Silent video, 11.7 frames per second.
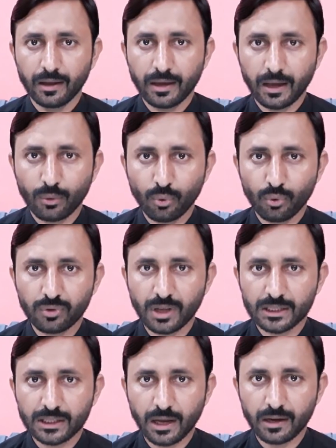कि खुद
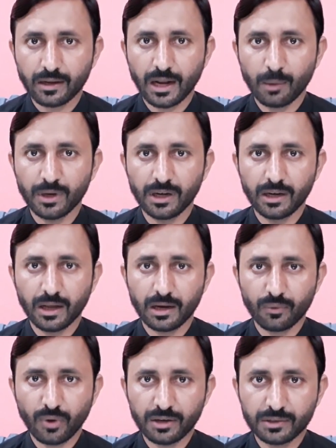साख्ता इनकलाबी लीडर
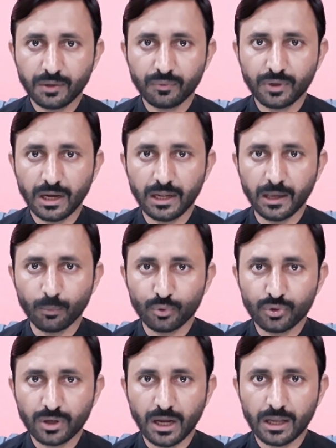नवाज शरीफ के लिए
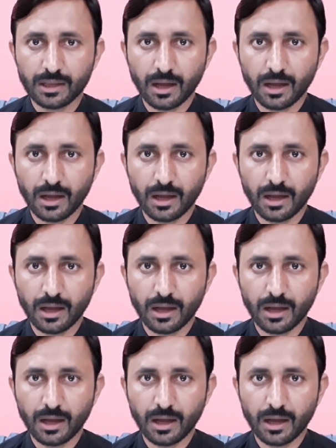मुश्किल